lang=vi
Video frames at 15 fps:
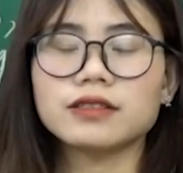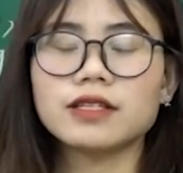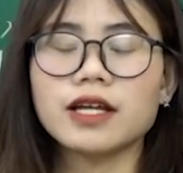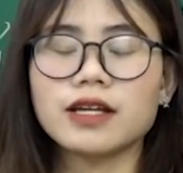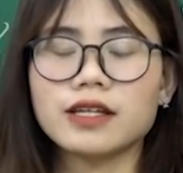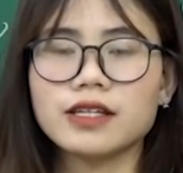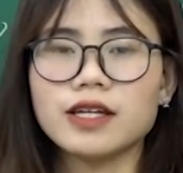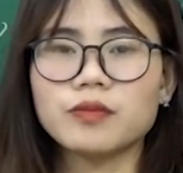
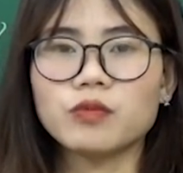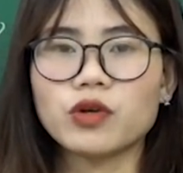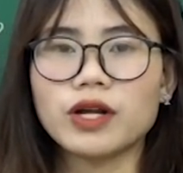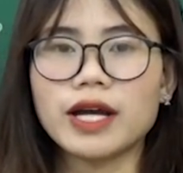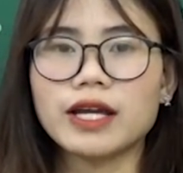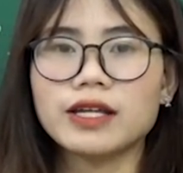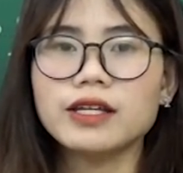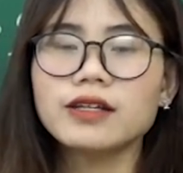thể hiện một
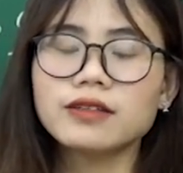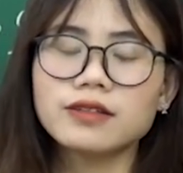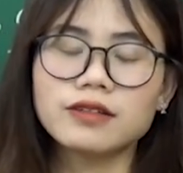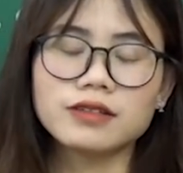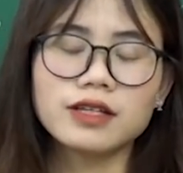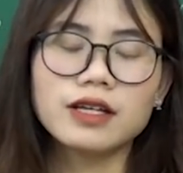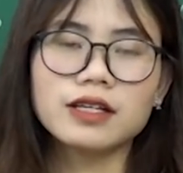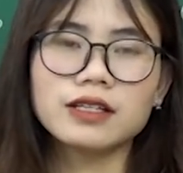cái hiện
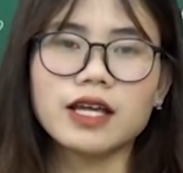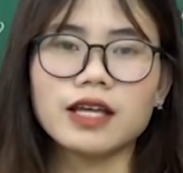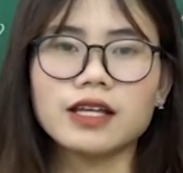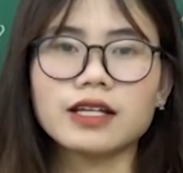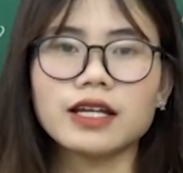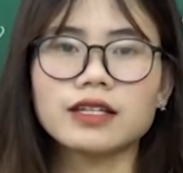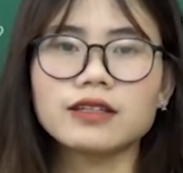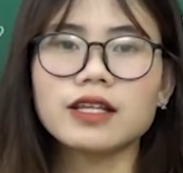thực thể
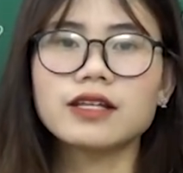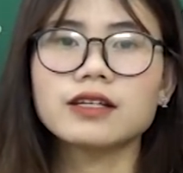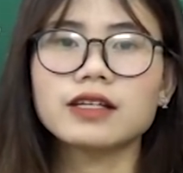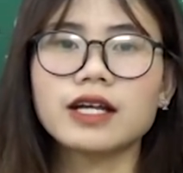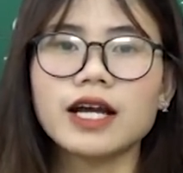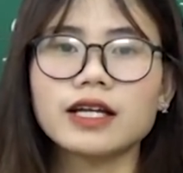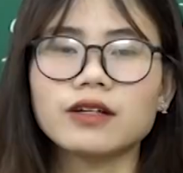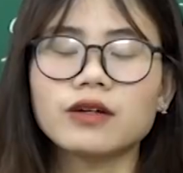hiện cái
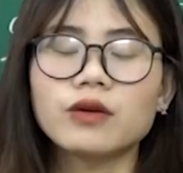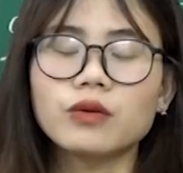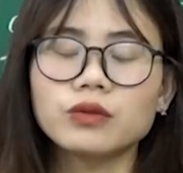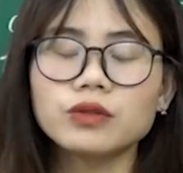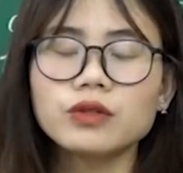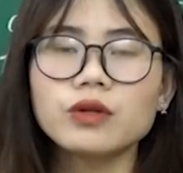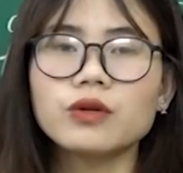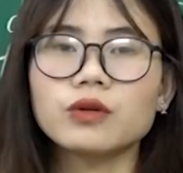tình cảnh
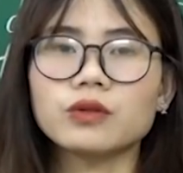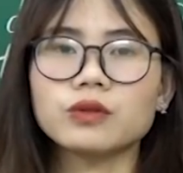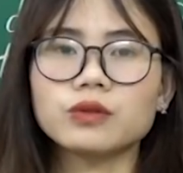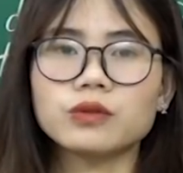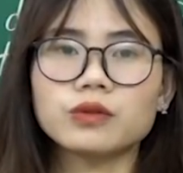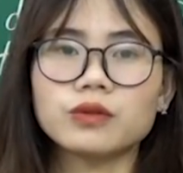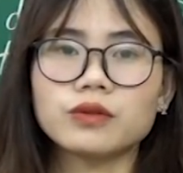khốn khổ